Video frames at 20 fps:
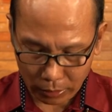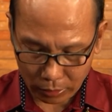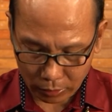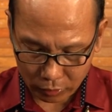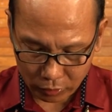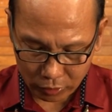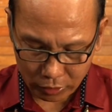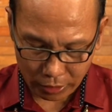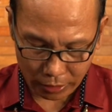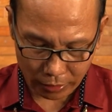
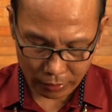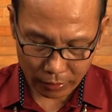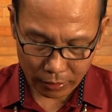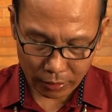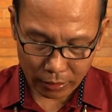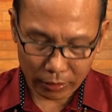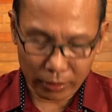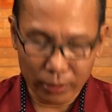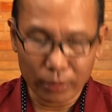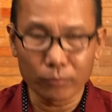bekerja
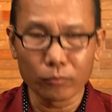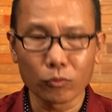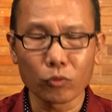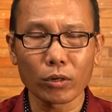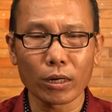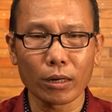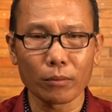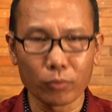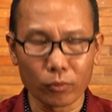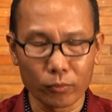di
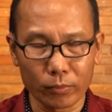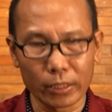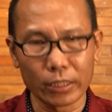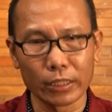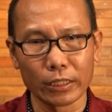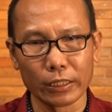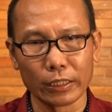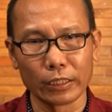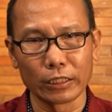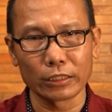muka bumi
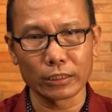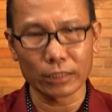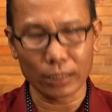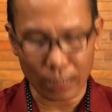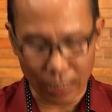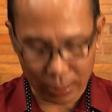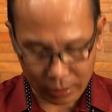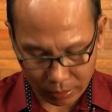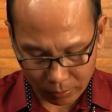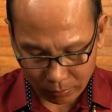ini
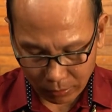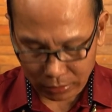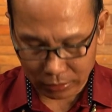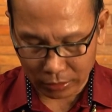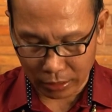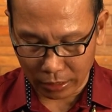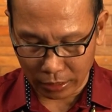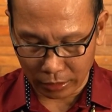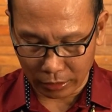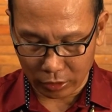selagi
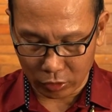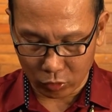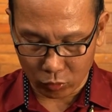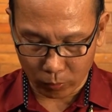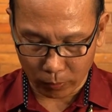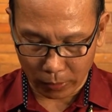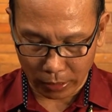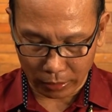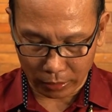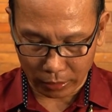masih ada
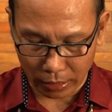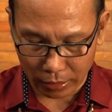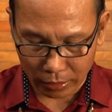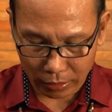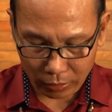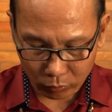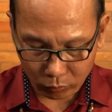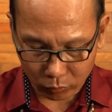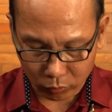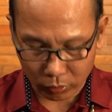kehidupan.
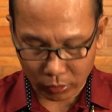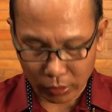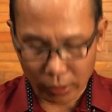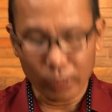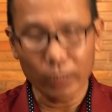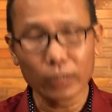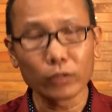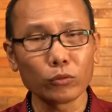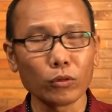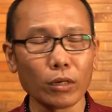Dan itu
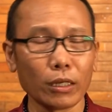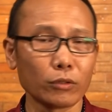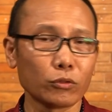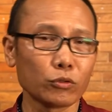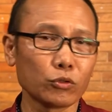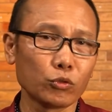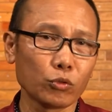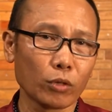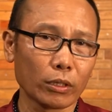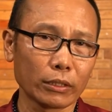itulah
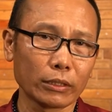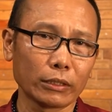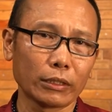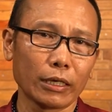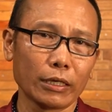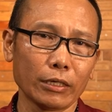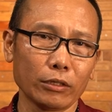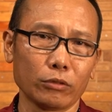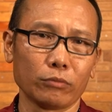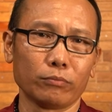tujuan
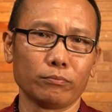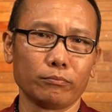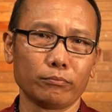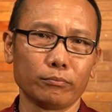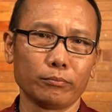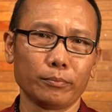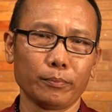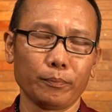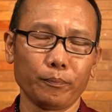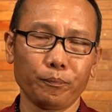kita hidup.
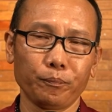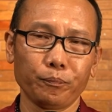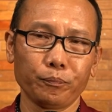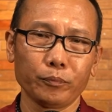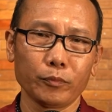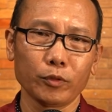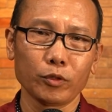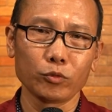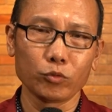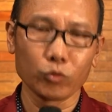
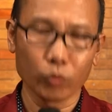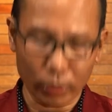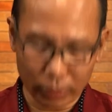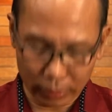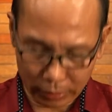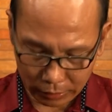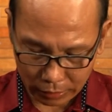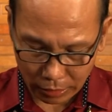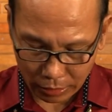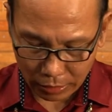
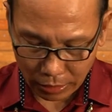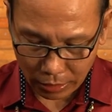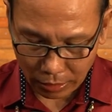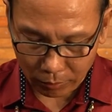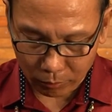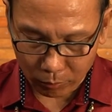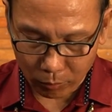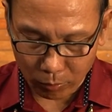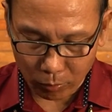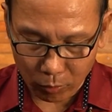Tujuan kita
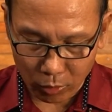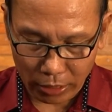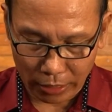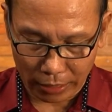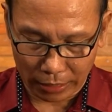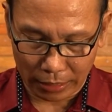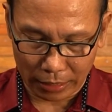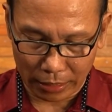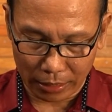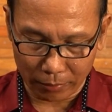adalah
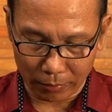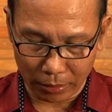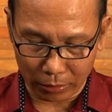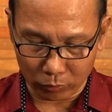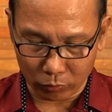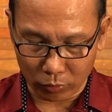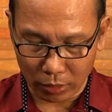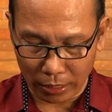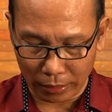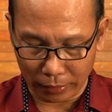memuliakan nama
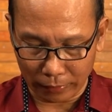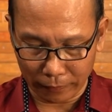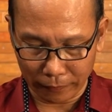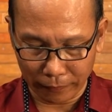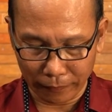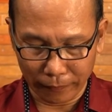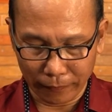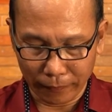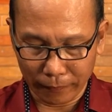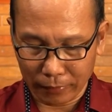Tuhan.
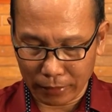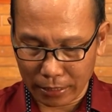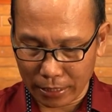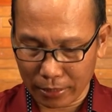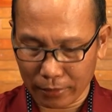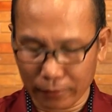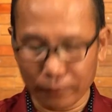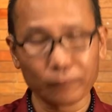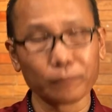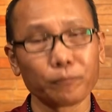
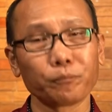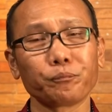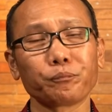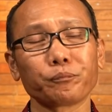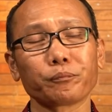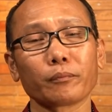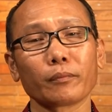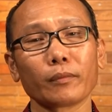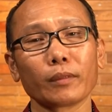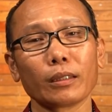Dan
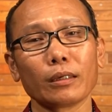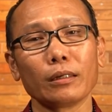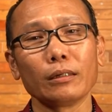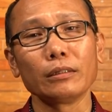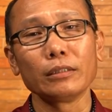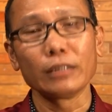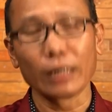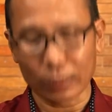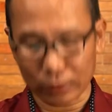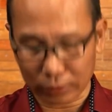
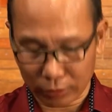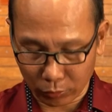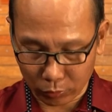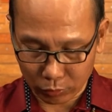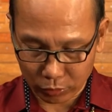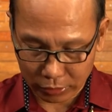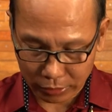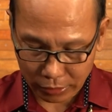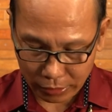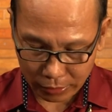yang
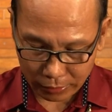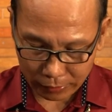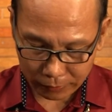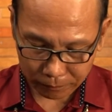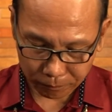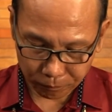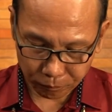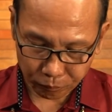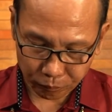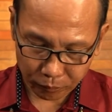seterusnya
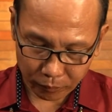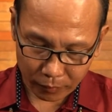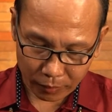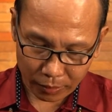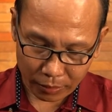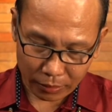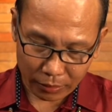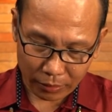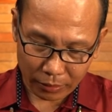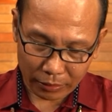
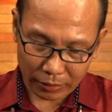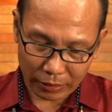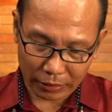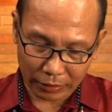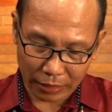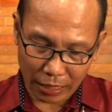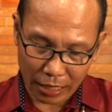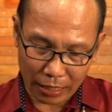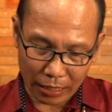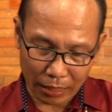
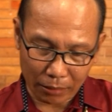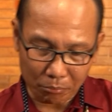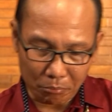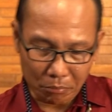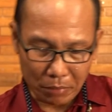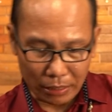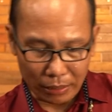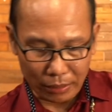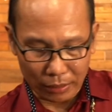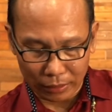kita akan
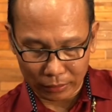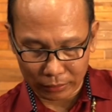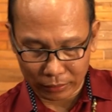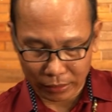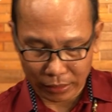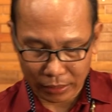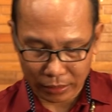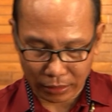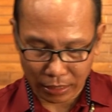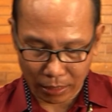
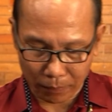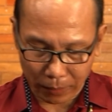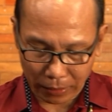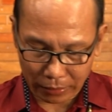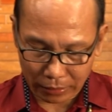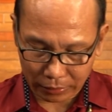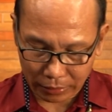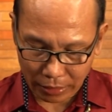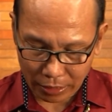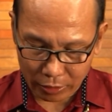mengerti
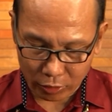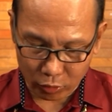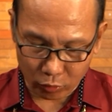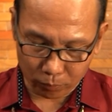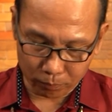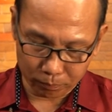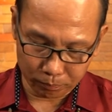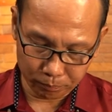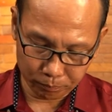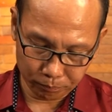kenapa kita
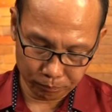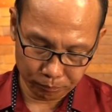hidup.